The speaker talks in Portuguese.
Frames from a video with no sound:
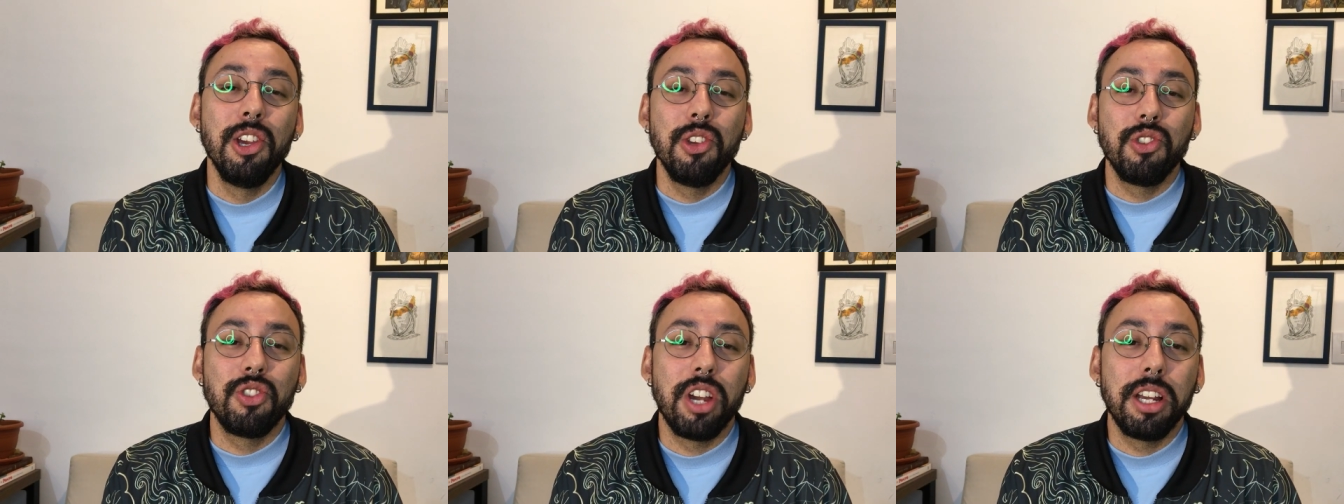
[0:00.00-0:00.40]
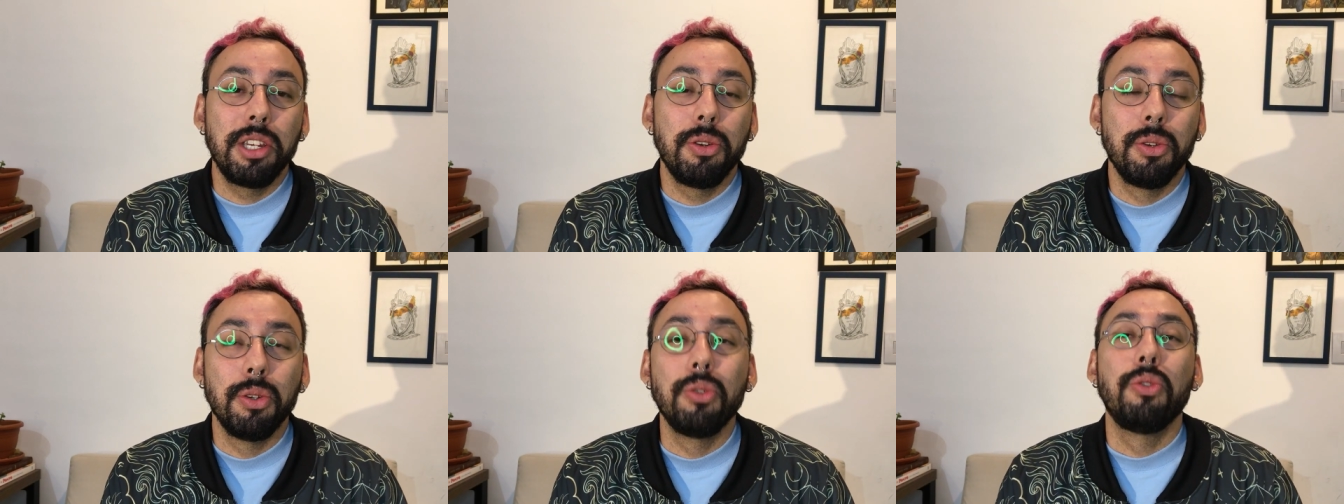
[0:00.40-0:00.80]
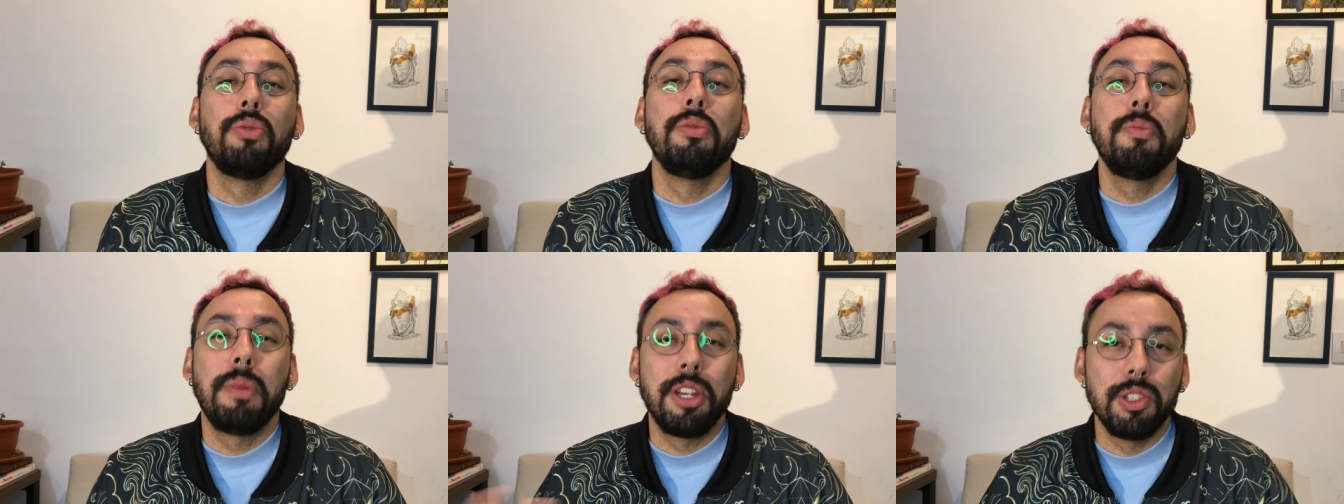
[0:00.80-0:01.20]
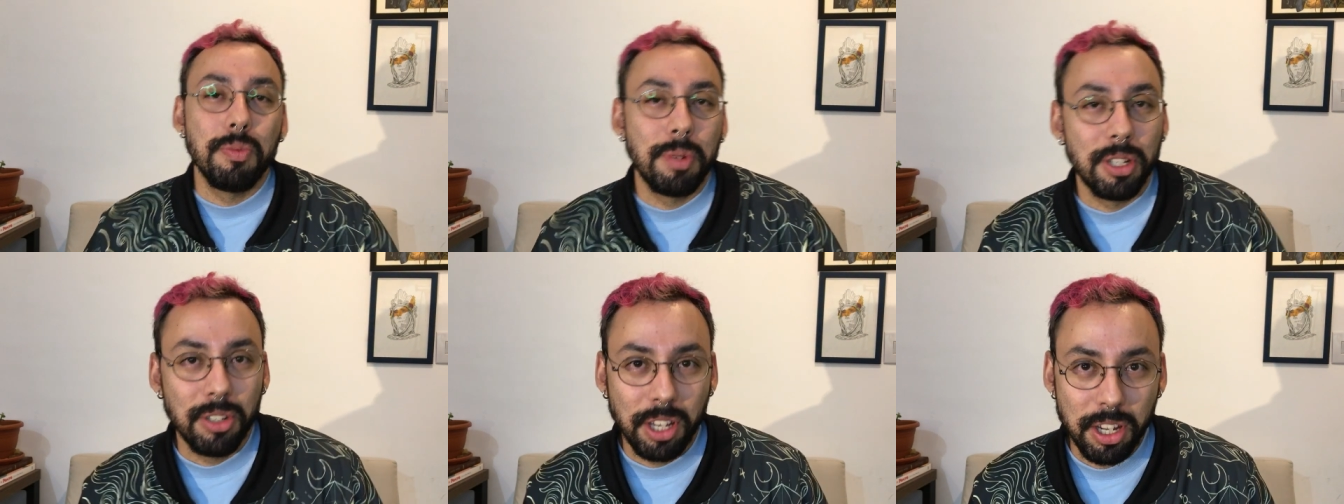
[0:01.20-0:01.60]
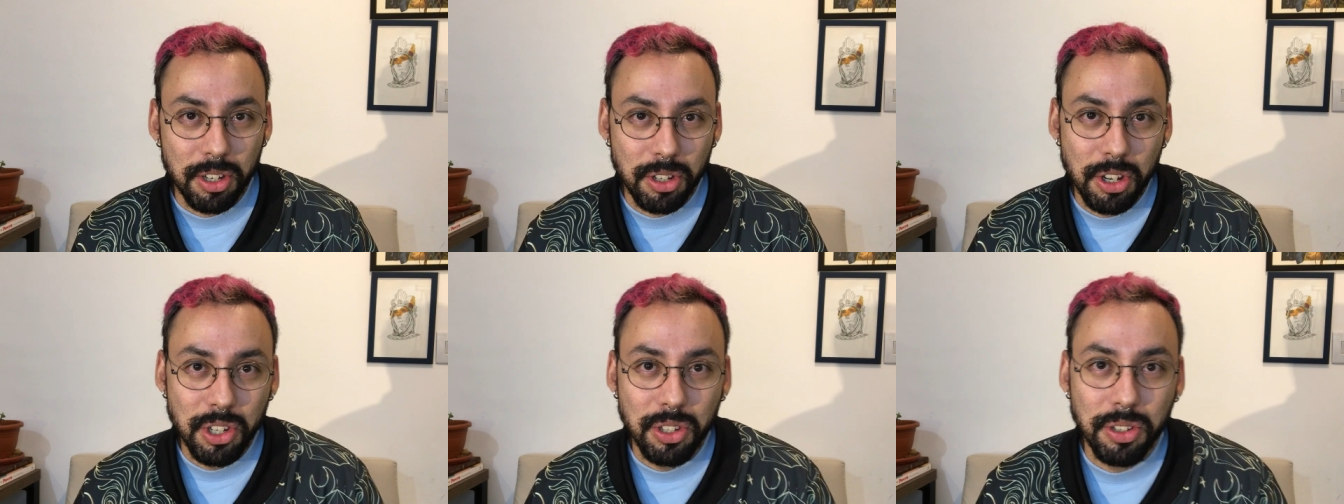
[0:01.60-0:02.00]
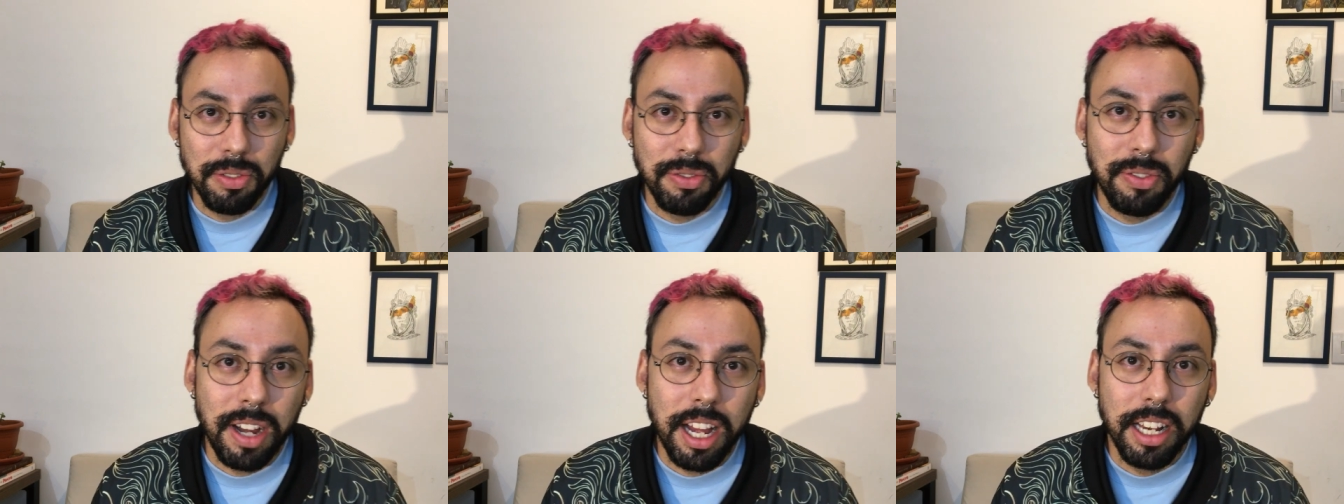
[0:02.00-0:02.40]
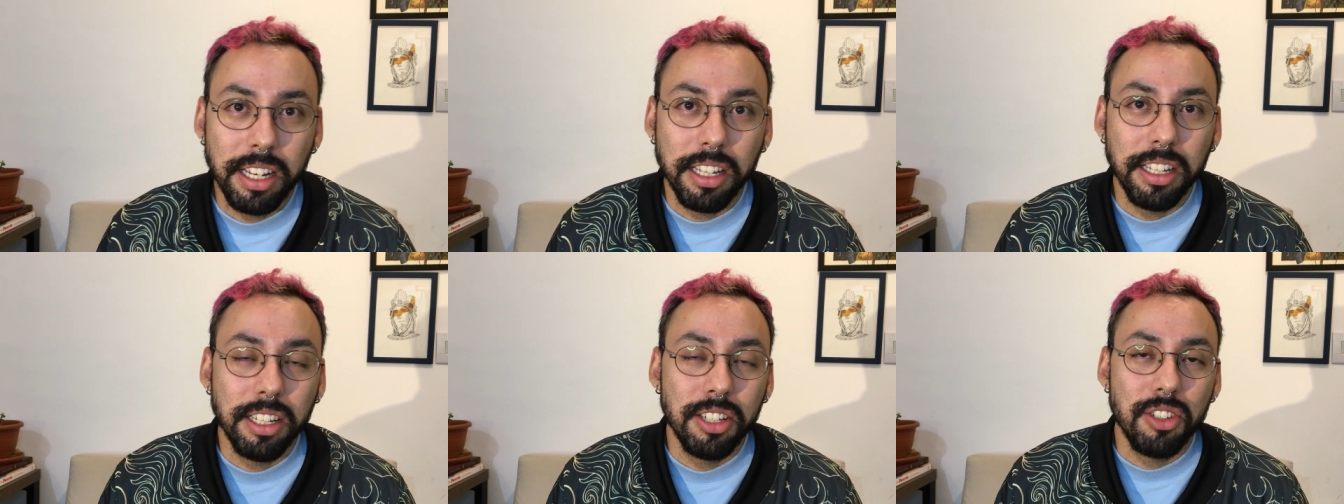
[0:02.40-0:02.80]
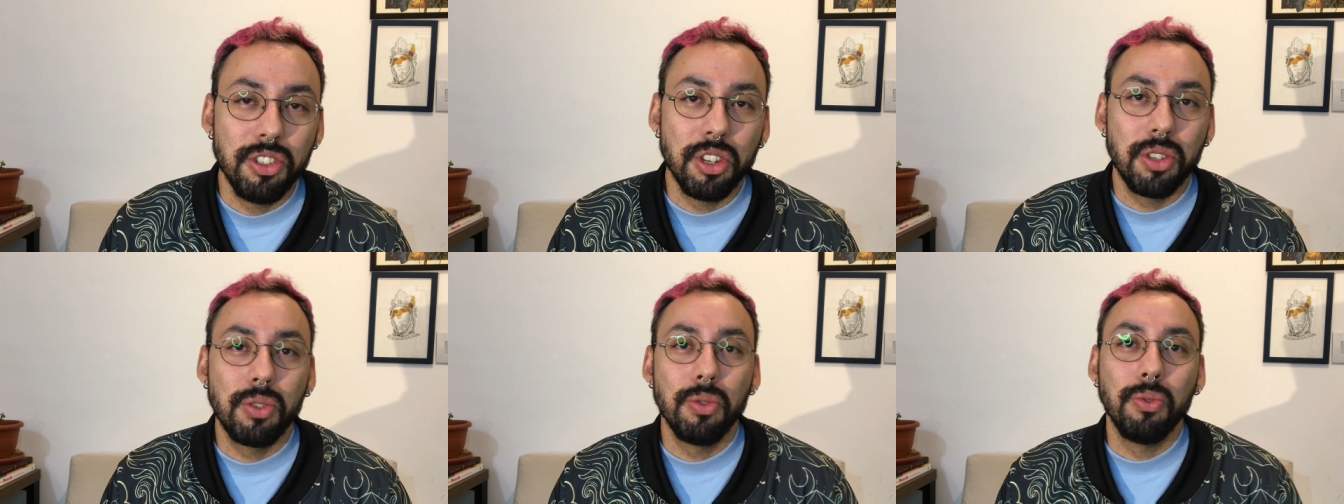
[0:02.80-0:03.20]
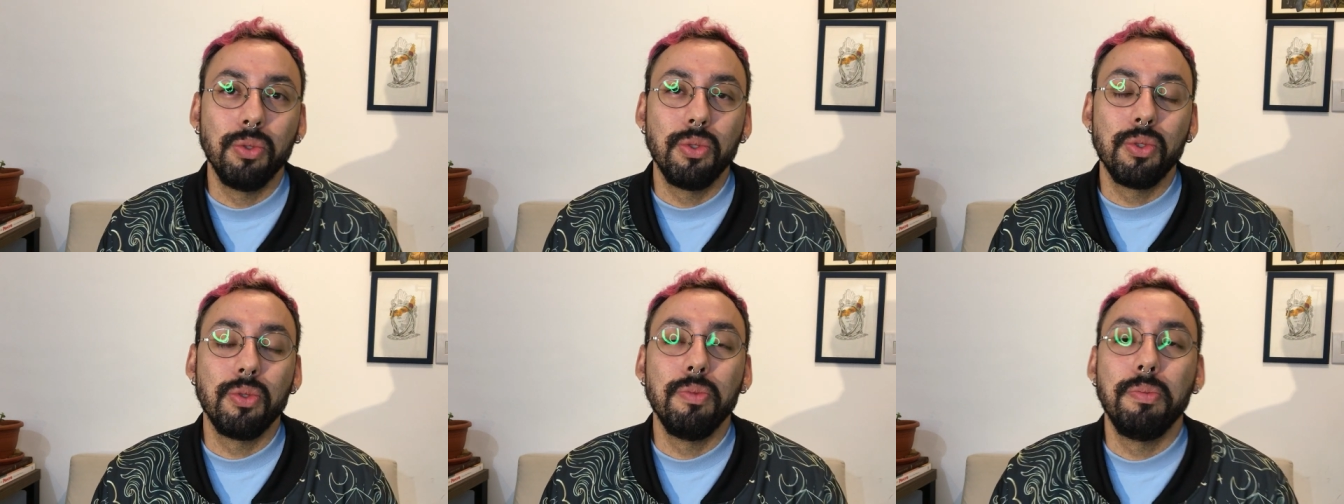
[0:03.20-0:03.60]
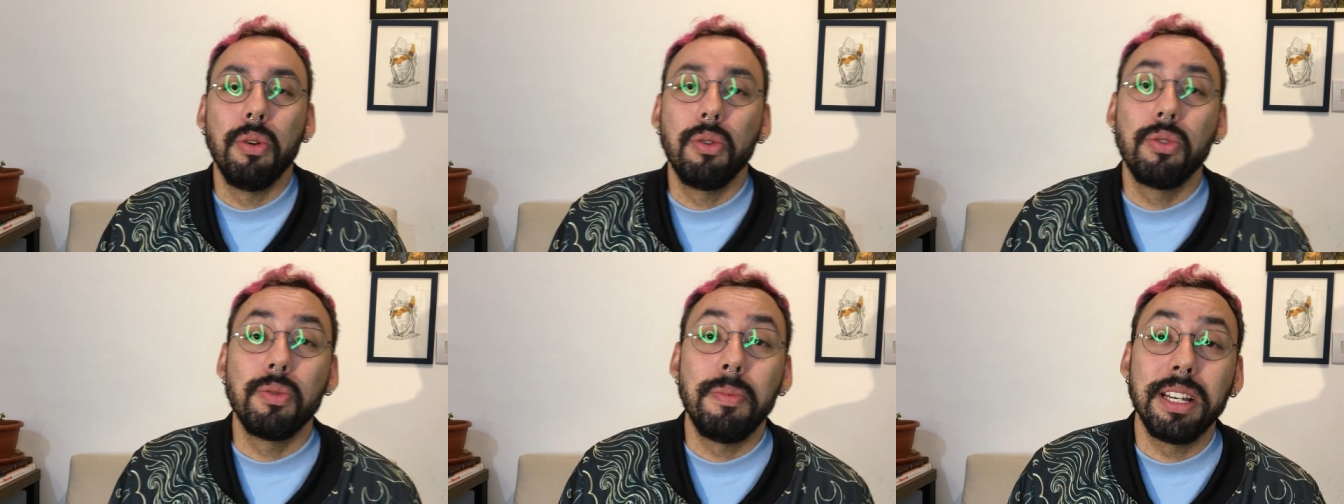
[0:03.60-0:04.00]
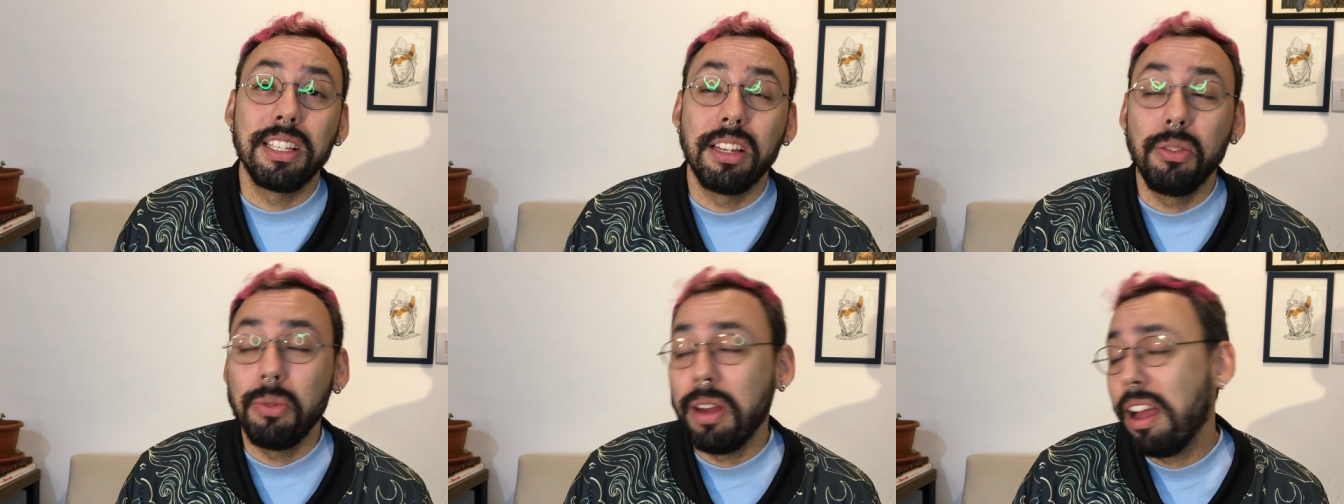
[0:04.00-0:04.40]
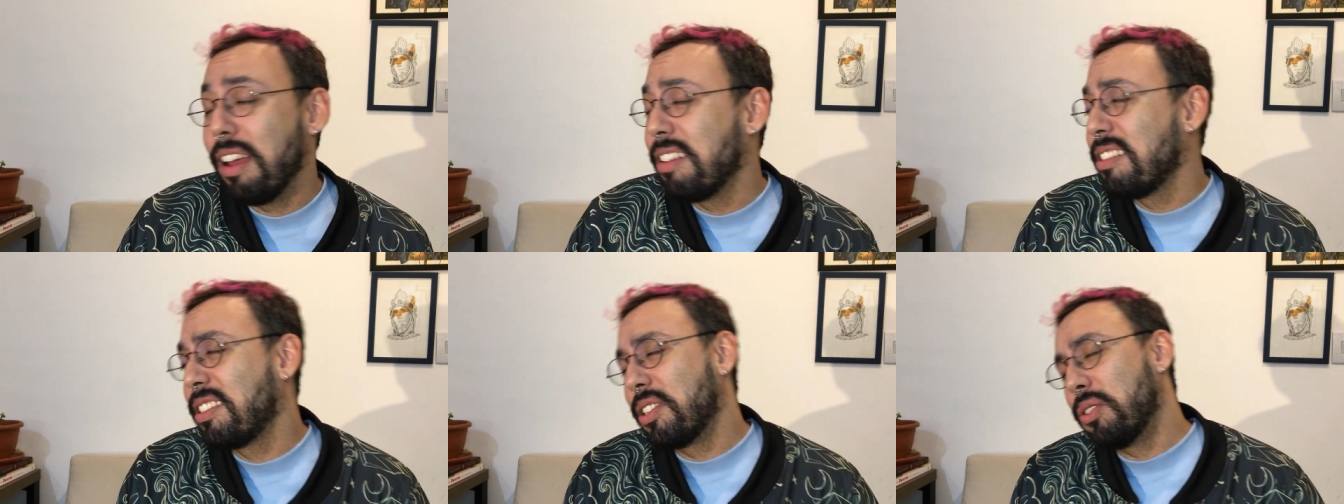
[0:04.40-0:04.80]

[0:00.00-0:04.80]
Já que o YouTube pede para que a gente fale de assuntos um pouco mais atuais,